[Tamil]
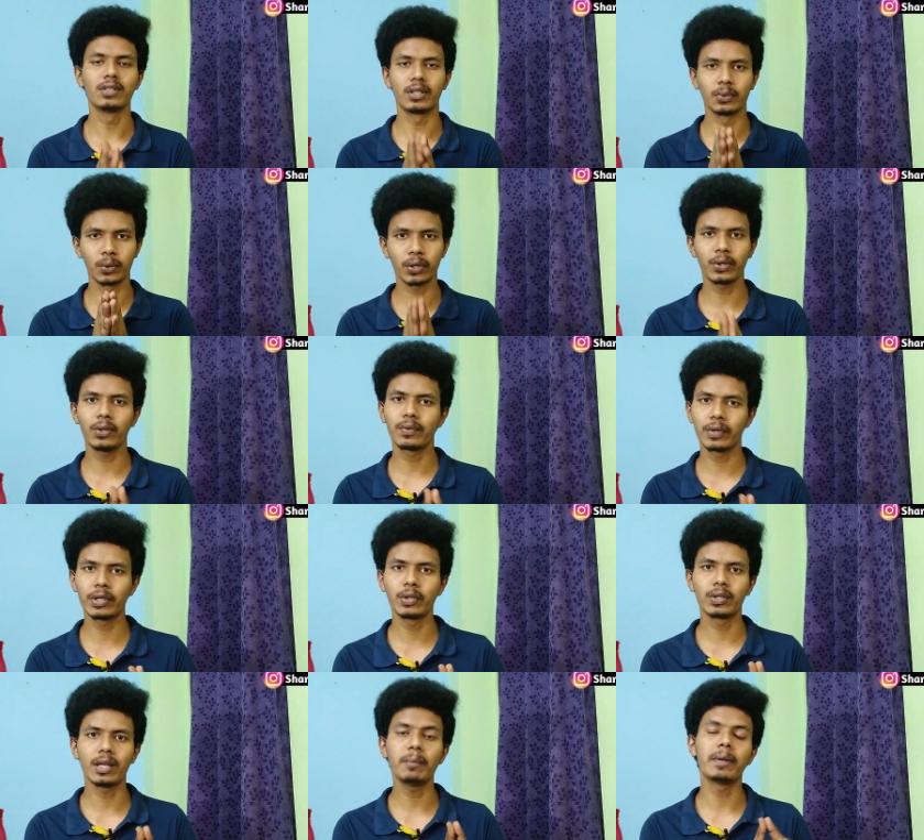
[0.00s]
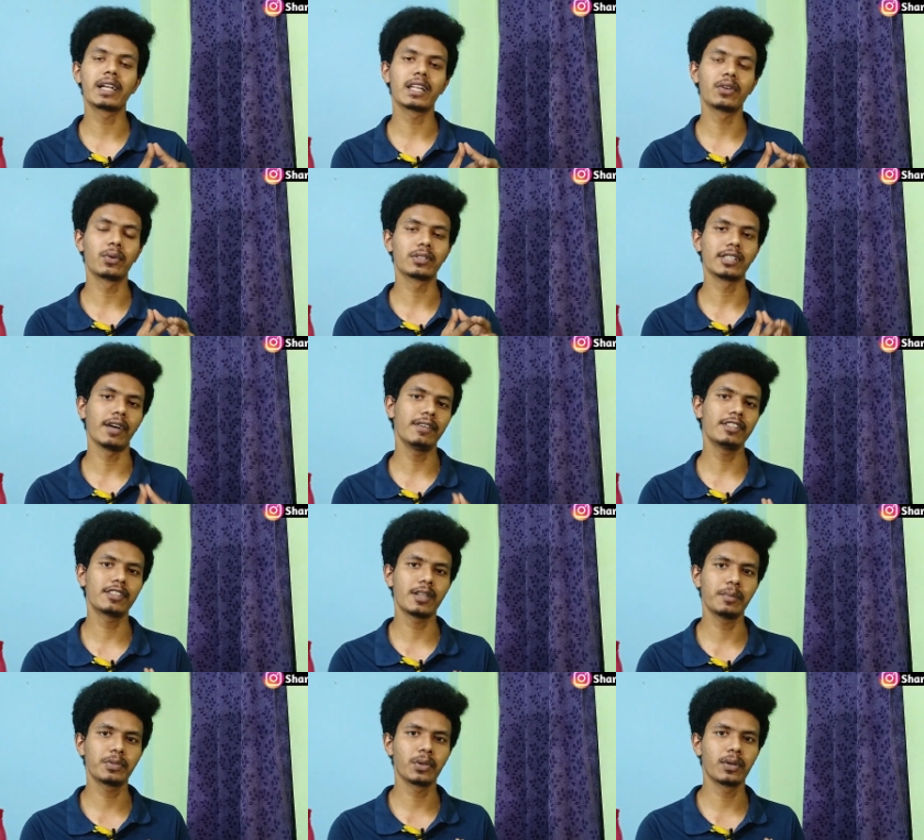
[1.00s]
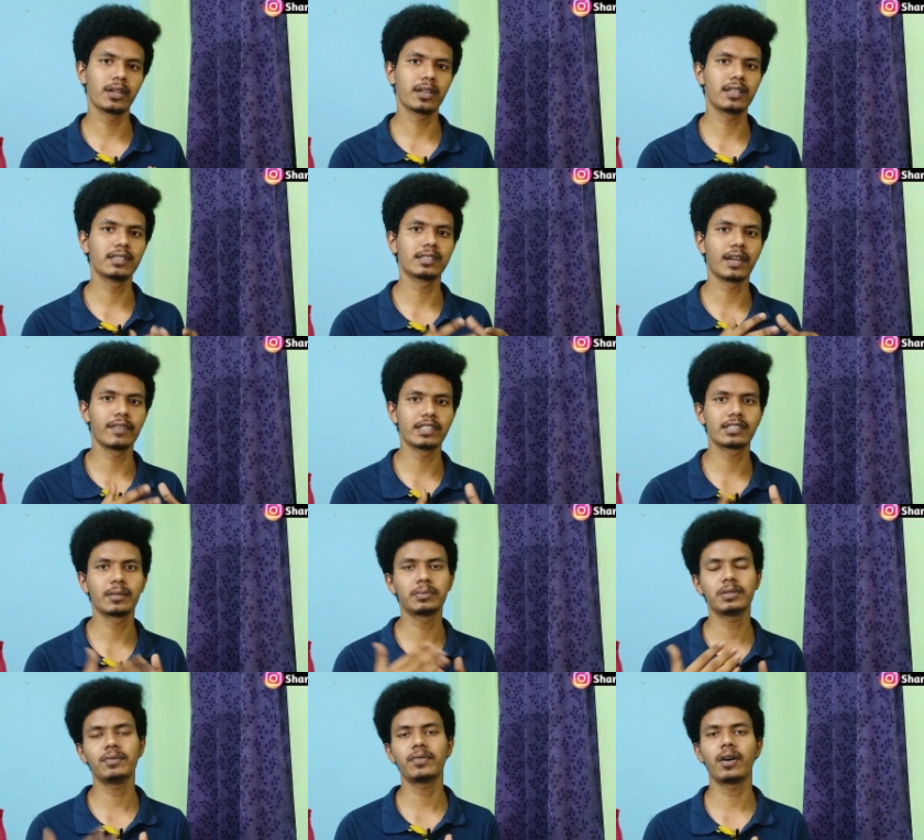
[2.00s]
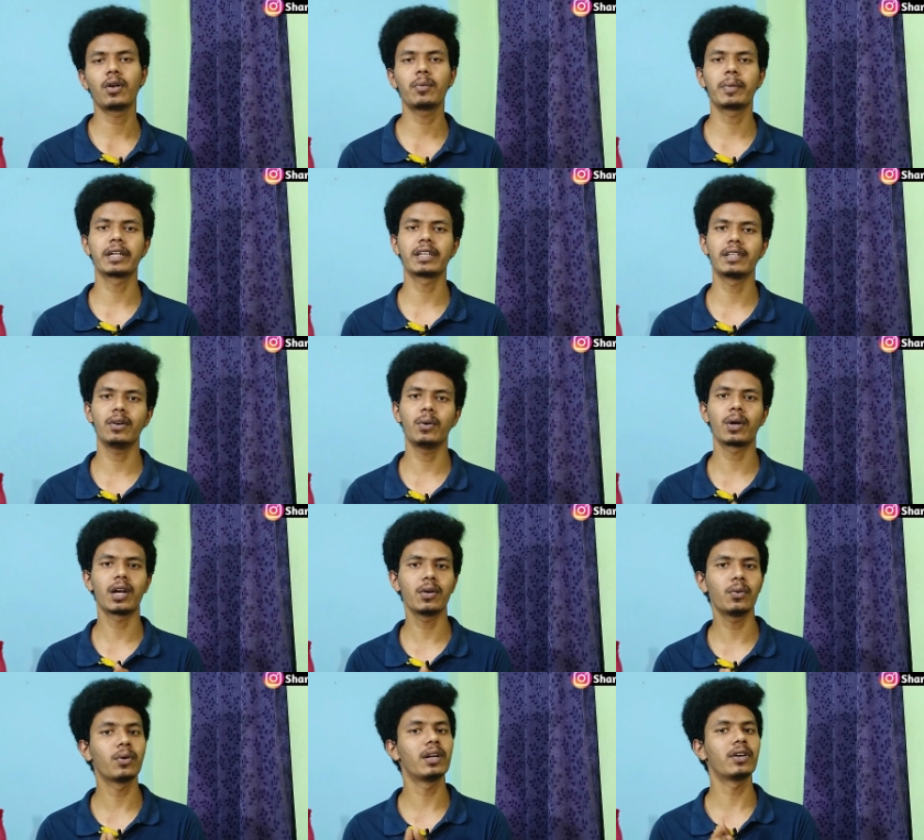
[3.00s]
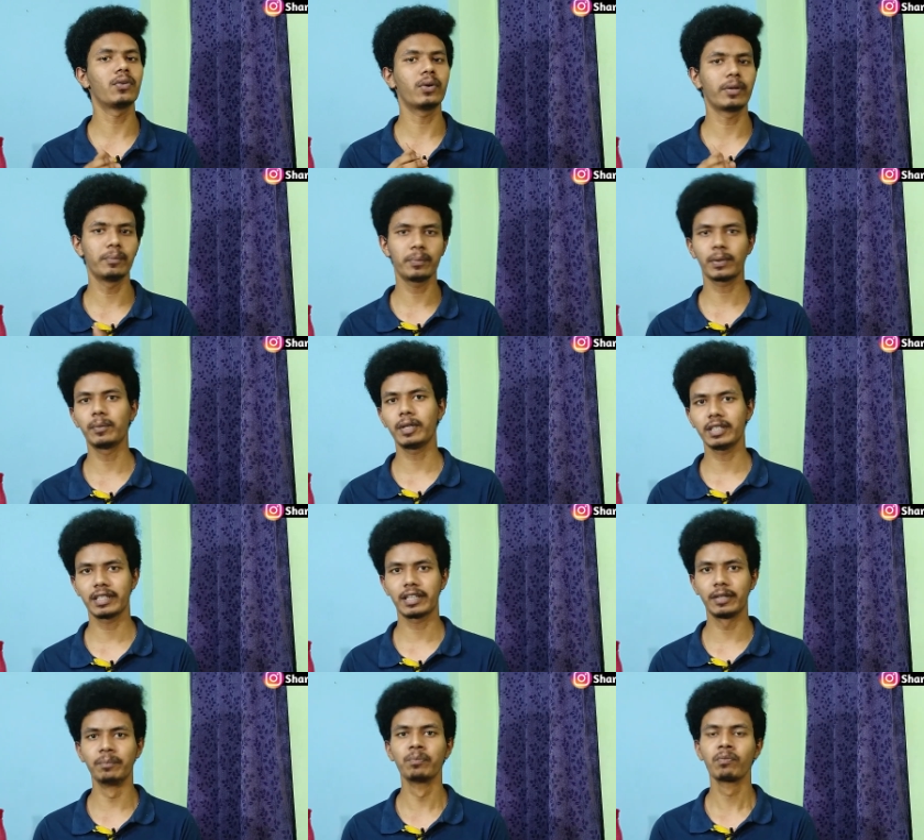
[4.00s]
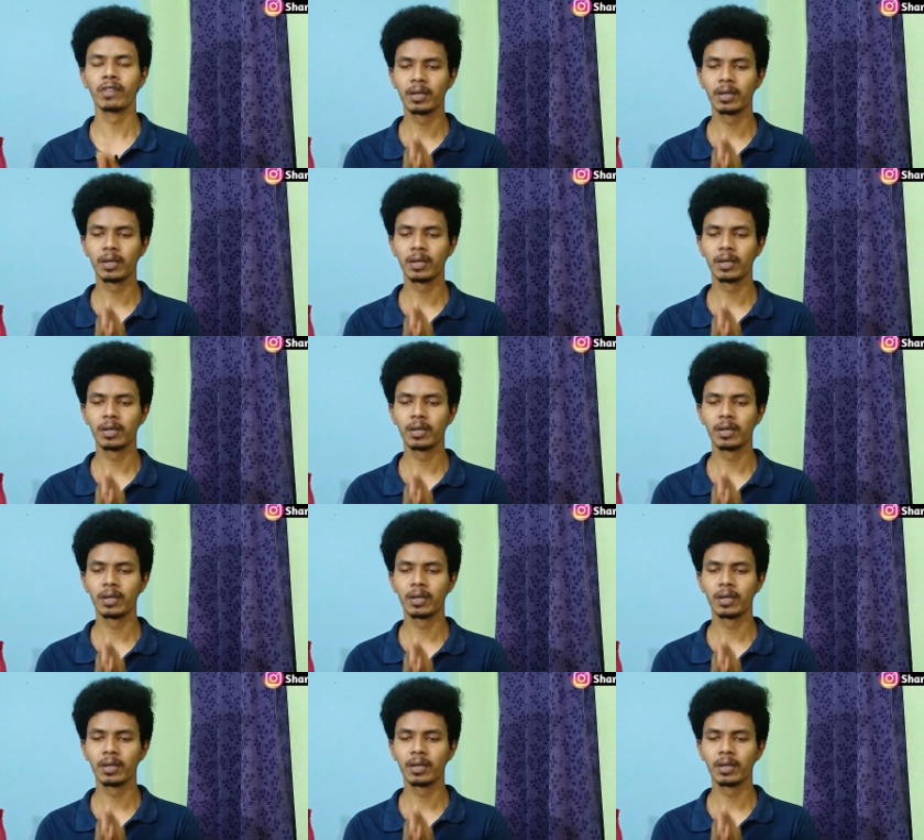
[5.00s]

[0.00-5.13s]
ஸோ அது ஒரே ஒரு வீடியோ தான் பட் அது ஒரு செவன் ஸ்டெப்ஸ் சொல்லியிருக்கேன் அந்த செவன் ஸ்டெப்ஸும் ஃபாலோ பண்ணிங்கன்னா ஓரளவு உங்களுக்கு ஒரு இம்ப்ரூவ்மெண்ட் தெரியும்